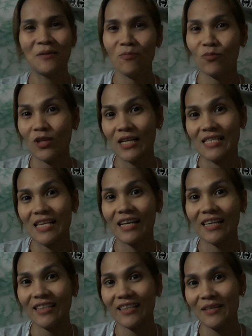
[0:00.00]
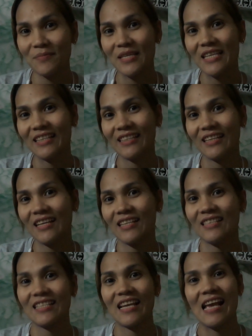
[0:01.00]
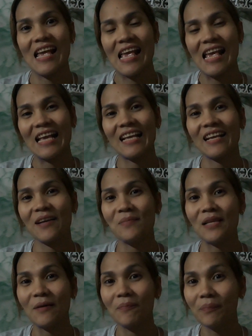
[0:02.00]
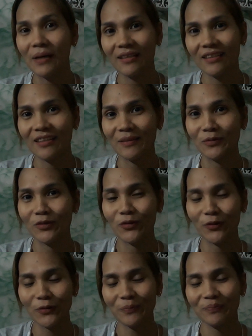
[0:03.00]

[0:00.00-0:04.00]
mula sa aking kaibigan galing sa kabilang panig ng mundo